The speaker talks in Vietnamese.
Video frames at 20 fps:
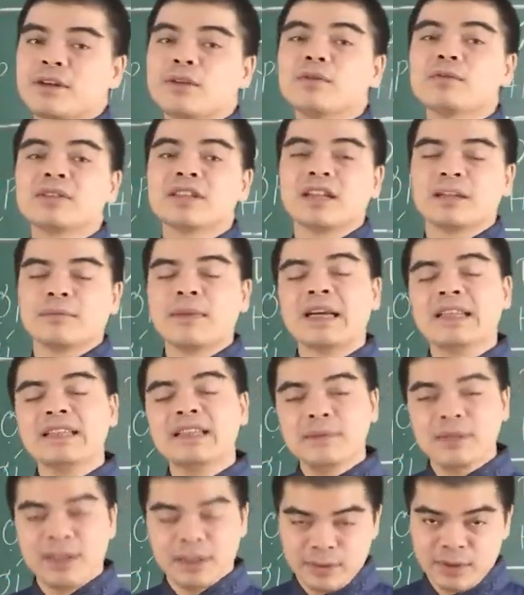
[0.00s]
cái cục diện là bán
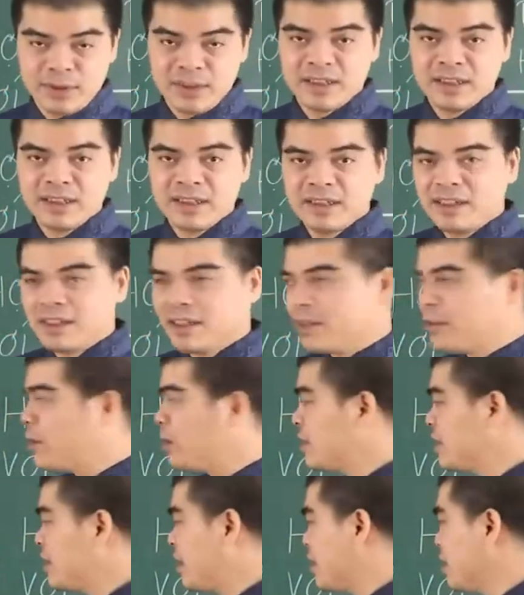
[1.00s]
tam hợp thôi
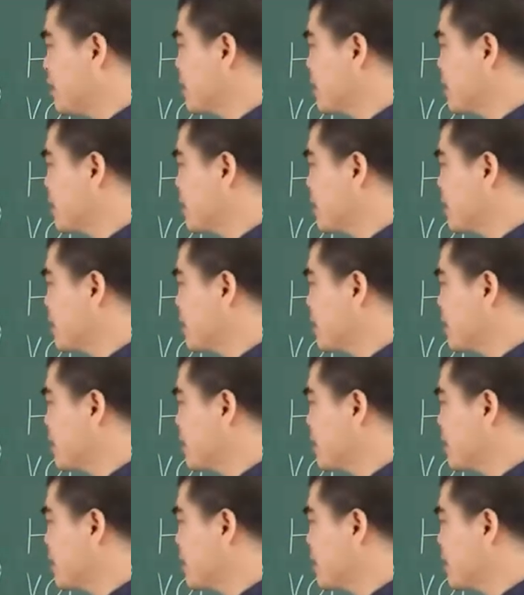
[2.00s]
còn để